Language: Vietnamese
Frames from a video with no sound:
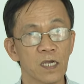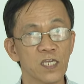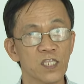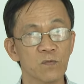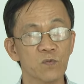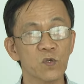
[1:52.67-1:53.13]

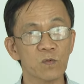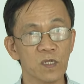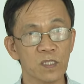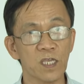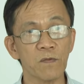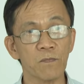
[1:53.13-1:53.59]
Khi tiếp xúc
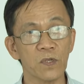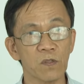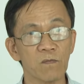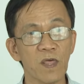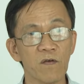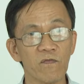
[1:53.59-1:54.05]
trực tiếp thì
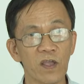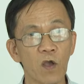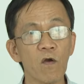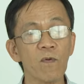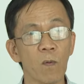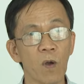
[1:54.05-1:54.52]
chúng ta phải
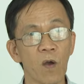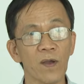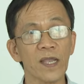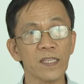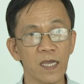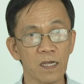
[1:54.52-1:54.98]
có phòng hộ
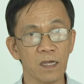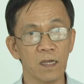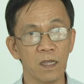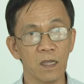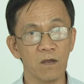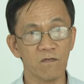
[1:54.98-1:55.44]
cá nhân,
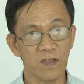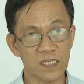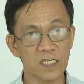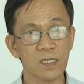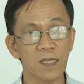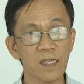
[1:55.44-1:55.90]

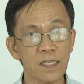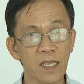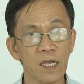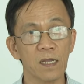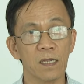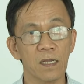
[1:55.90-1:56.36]
vệ sinh cá
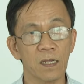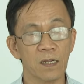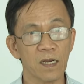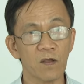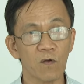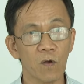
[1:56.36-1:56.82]
nhân,
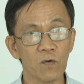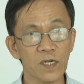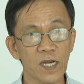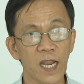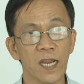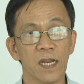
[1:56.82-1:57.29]
đeo khẩu
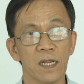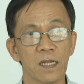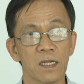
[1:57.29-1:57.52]
trang.